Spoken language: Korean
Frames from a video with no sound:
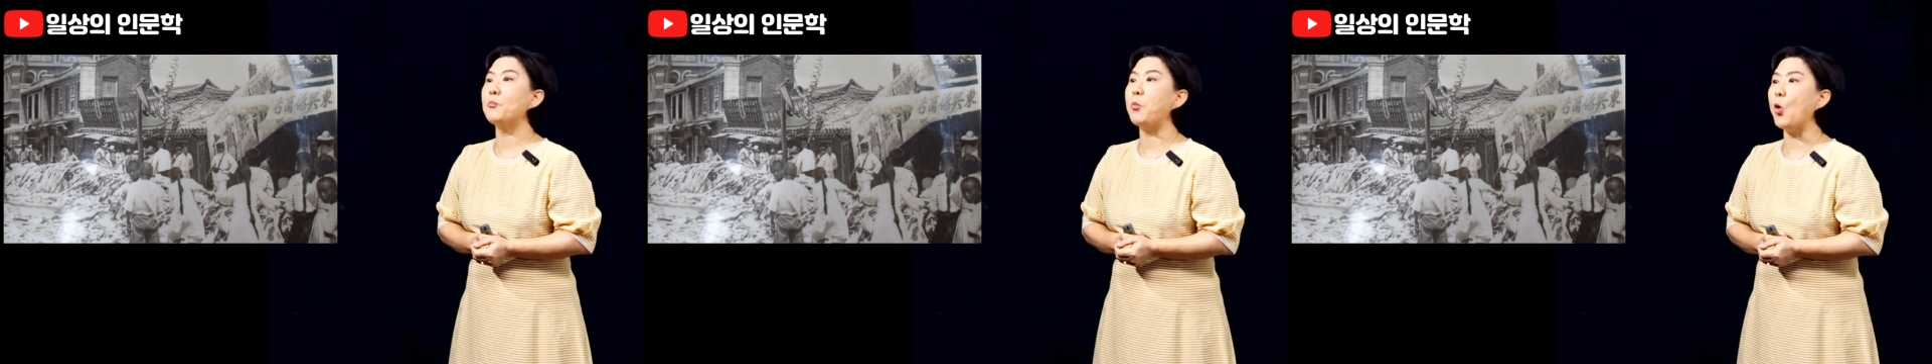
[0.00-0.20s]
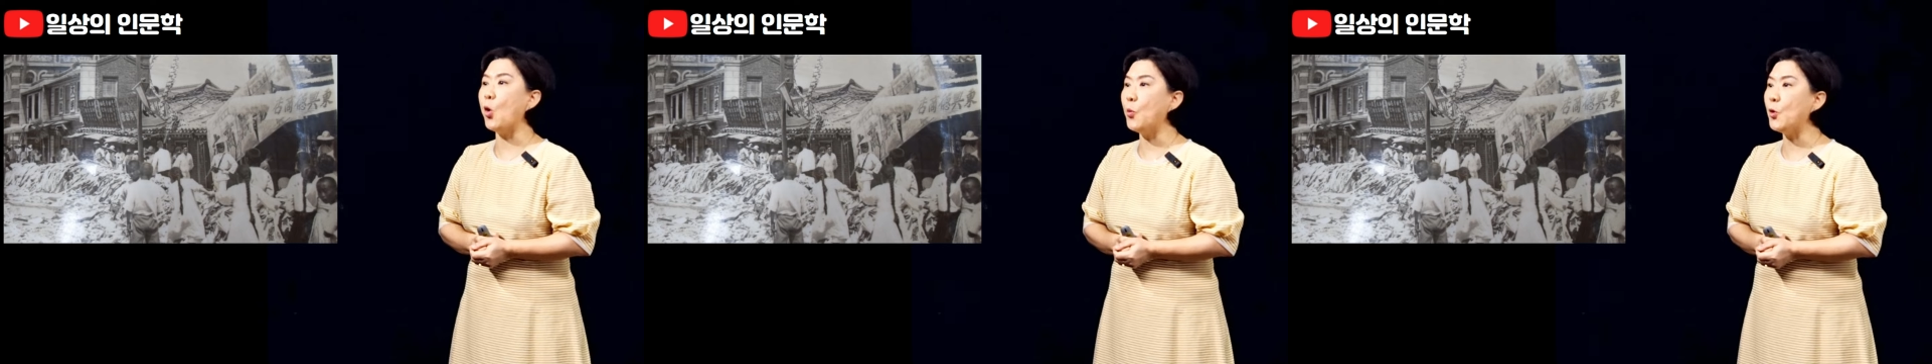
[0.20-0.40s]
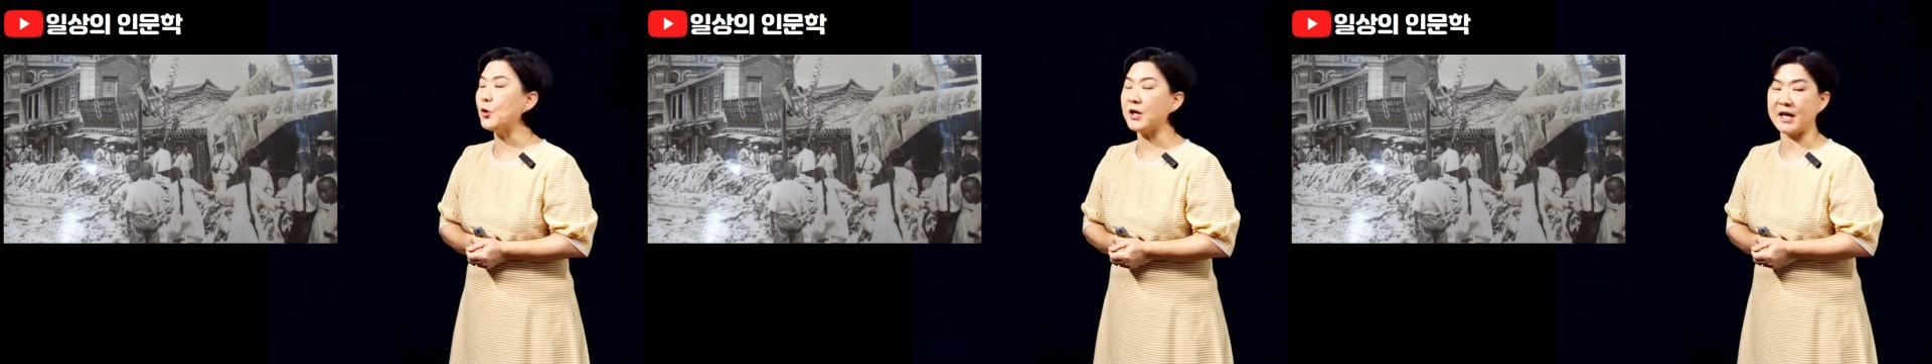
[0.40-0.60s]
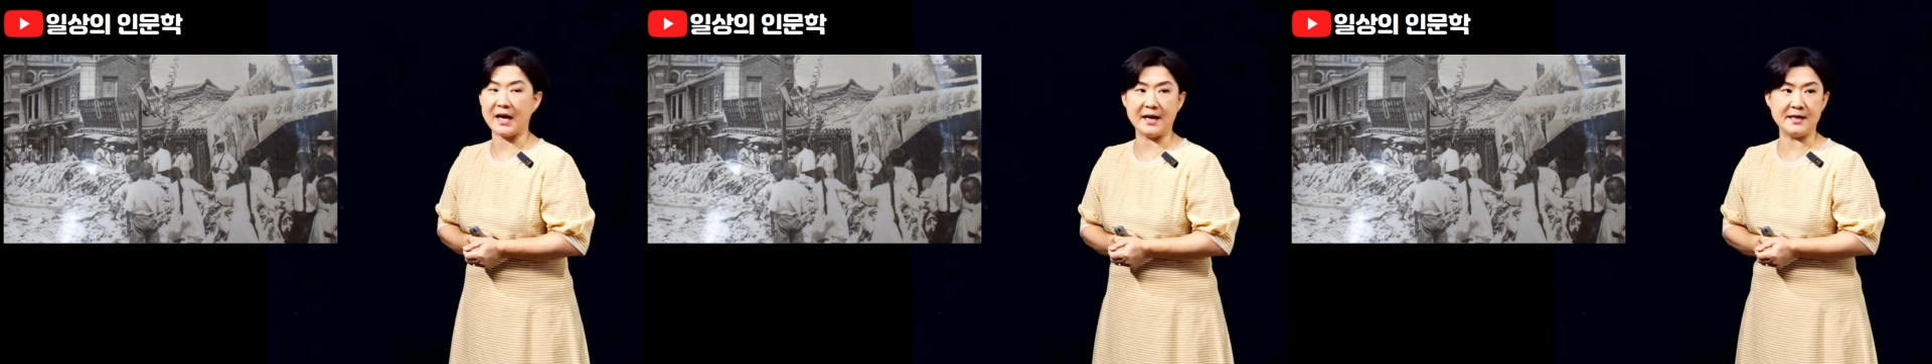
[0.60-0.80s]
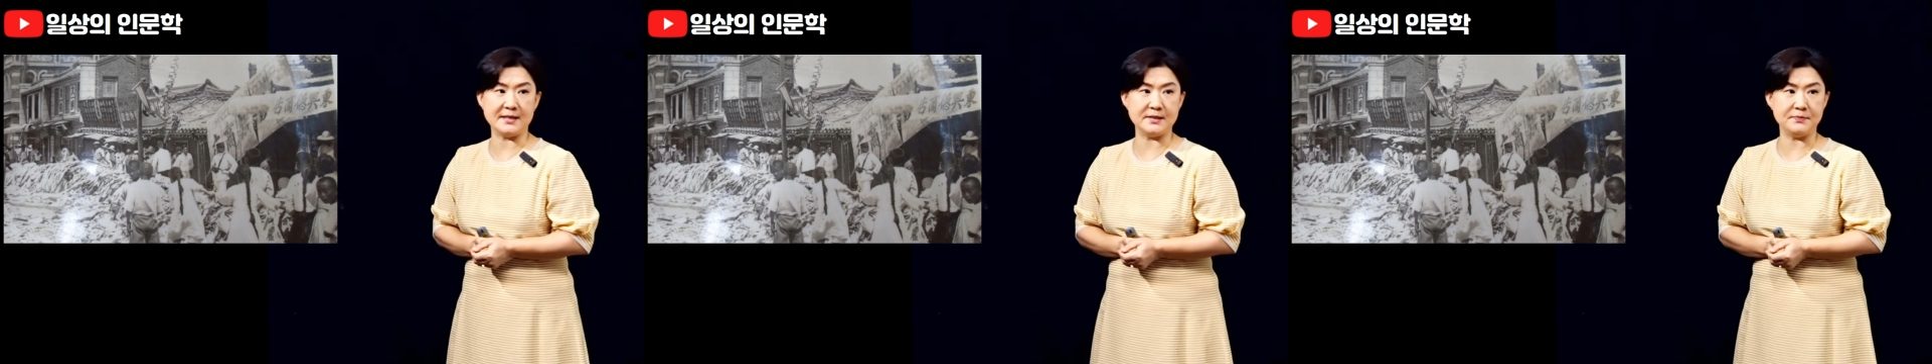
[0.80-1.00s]
보복이
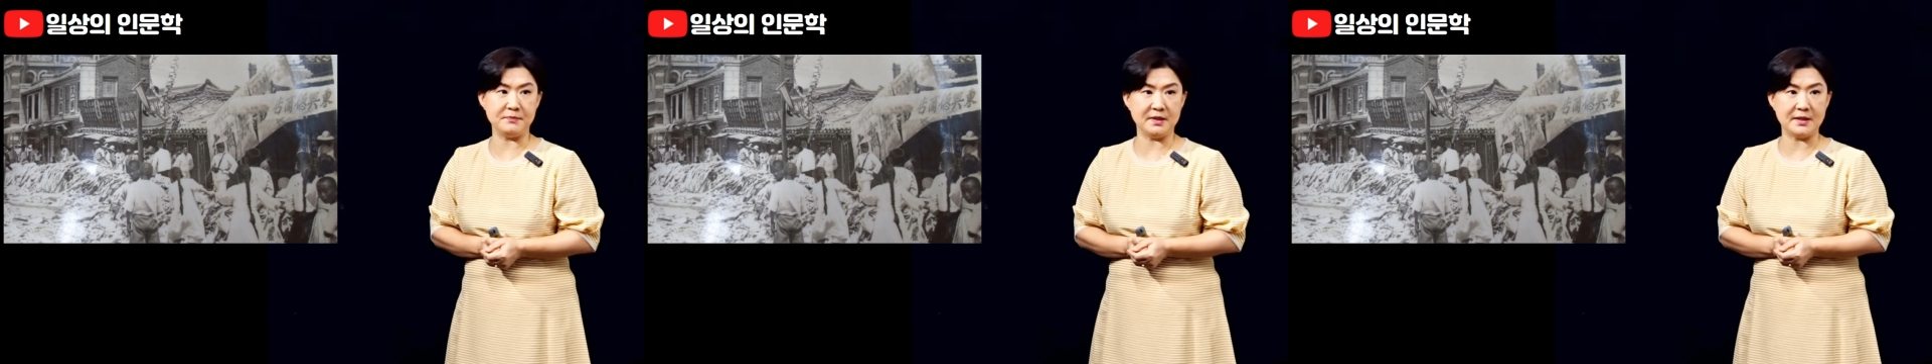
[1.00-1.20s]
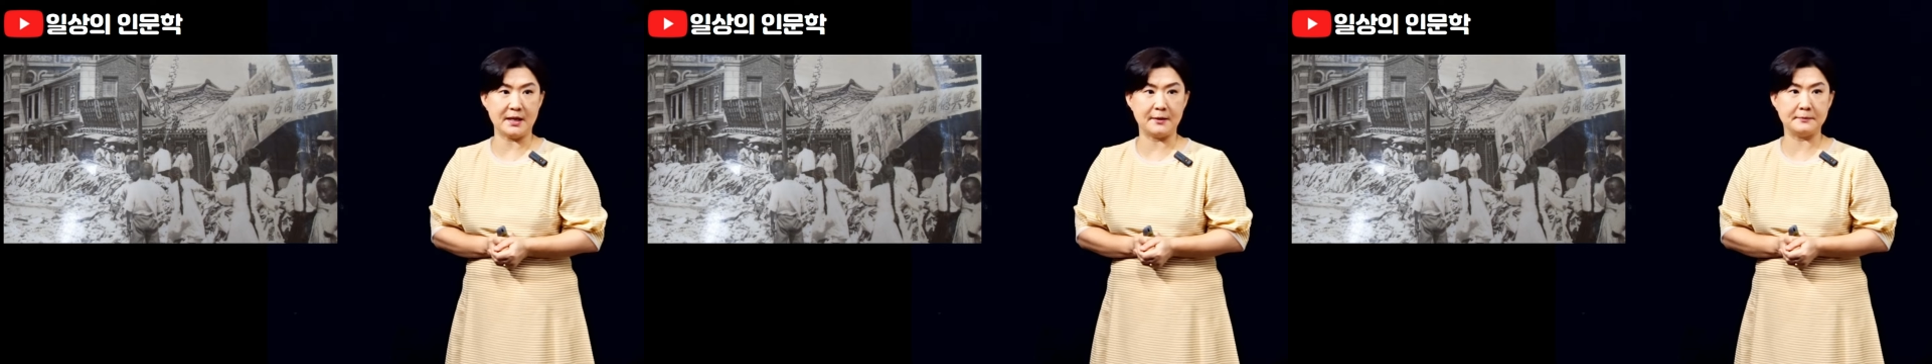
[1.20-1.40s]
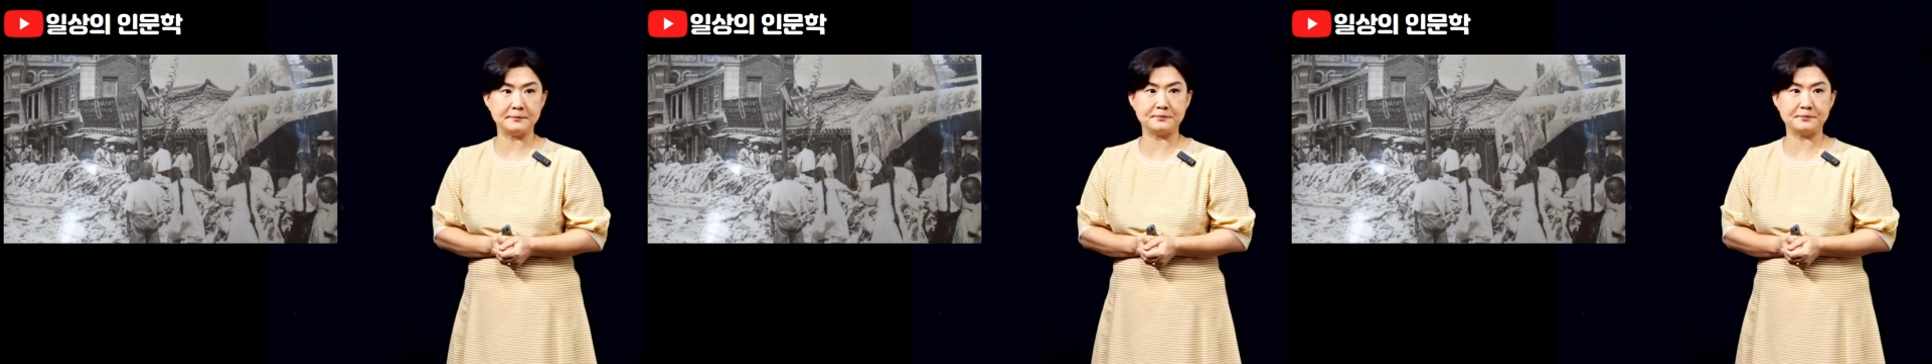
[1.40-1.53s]
가해집니다.